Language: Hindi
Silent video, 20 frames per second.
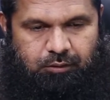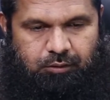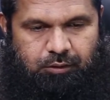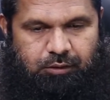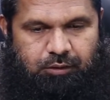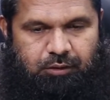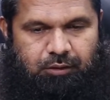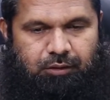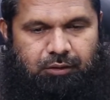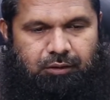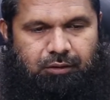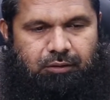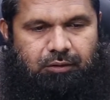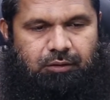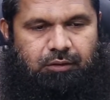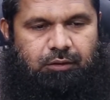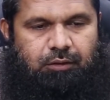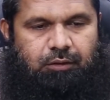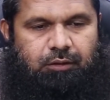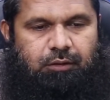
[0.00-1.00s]

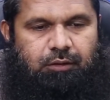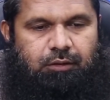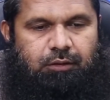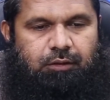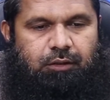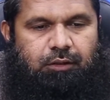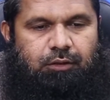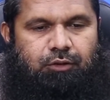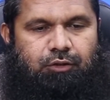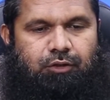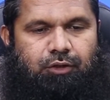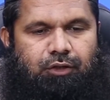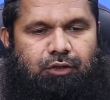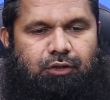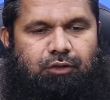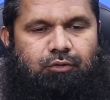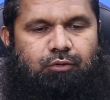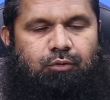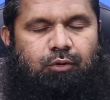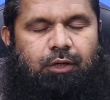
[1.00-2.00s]
देखें ये
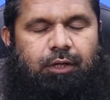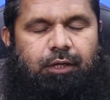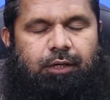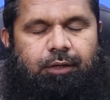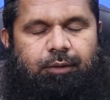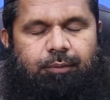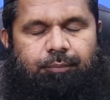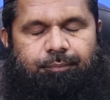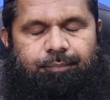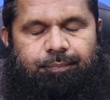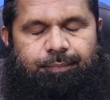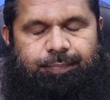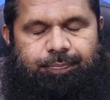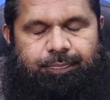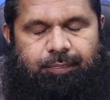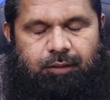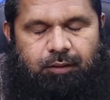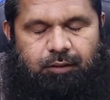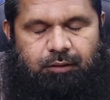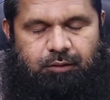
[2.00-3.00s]
दीन जो है
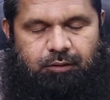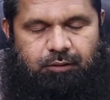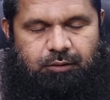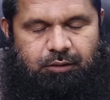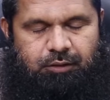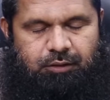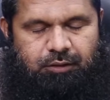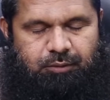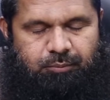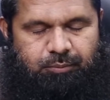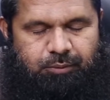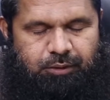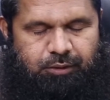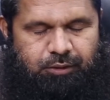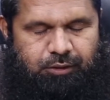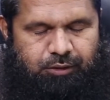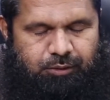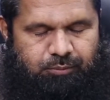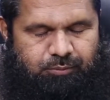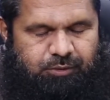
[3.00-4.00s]
ये नबी
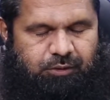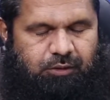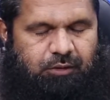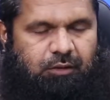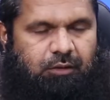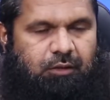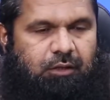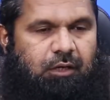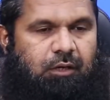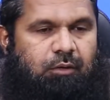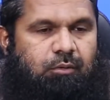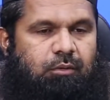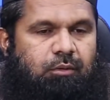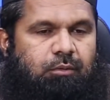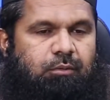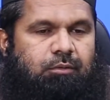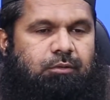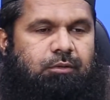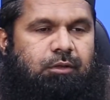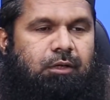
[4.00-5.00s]
करीम सल्लल्लाहु
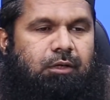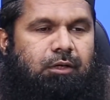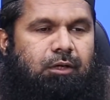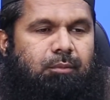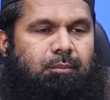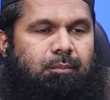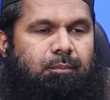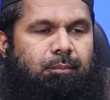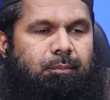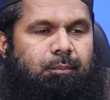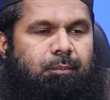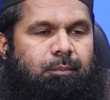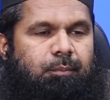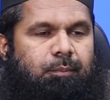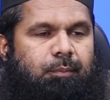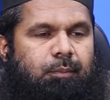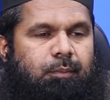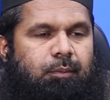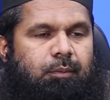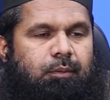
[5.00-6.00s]
अलैहि वसल्लम
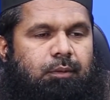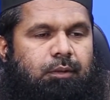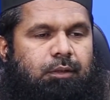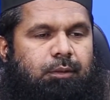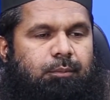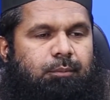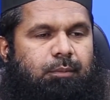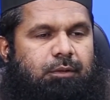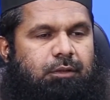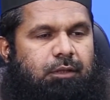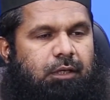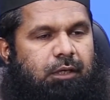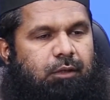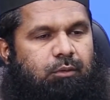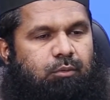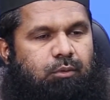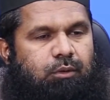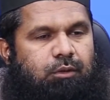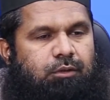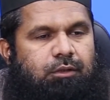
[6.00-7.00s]
के बताए
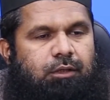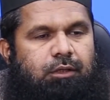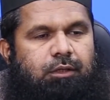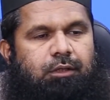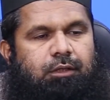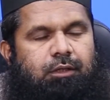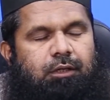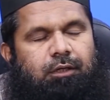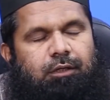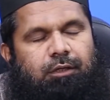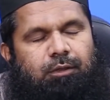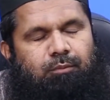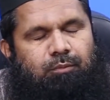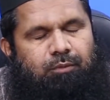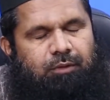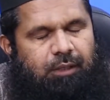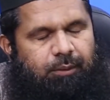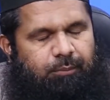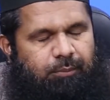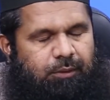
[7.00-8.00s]
हुए तरीके के
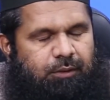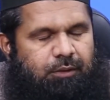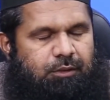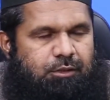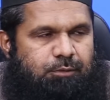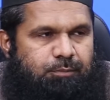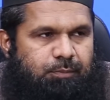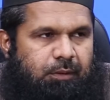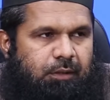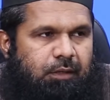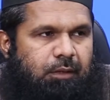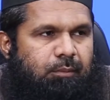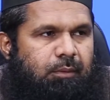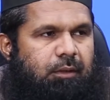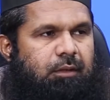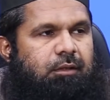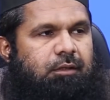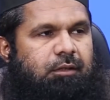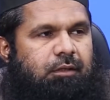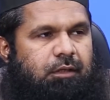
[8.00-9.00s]
मुताबिक इस पर
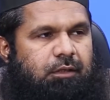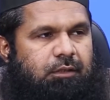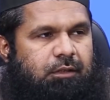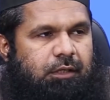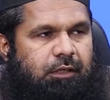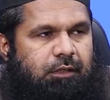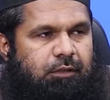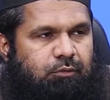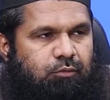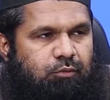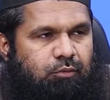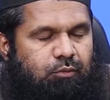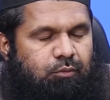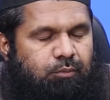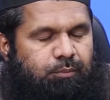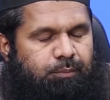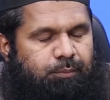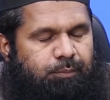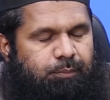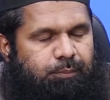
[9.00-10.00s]
अमल किया जाए तो
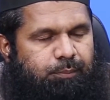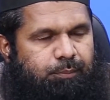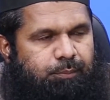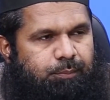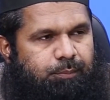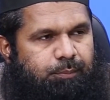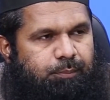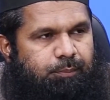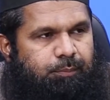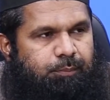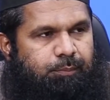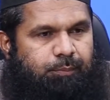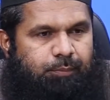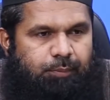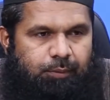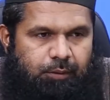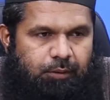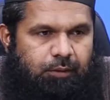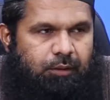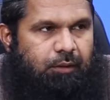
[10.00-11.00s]

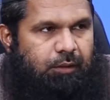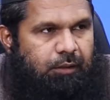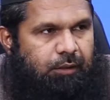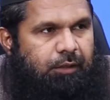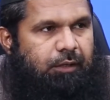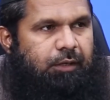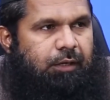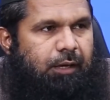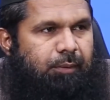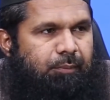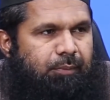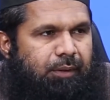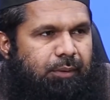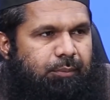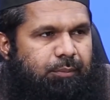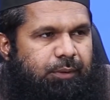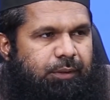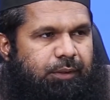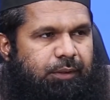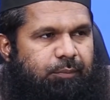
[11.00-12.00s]
फिर ही
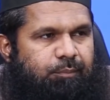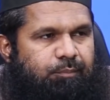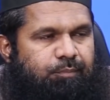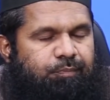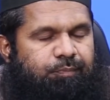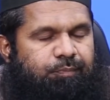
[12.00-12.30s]
कामयाबी है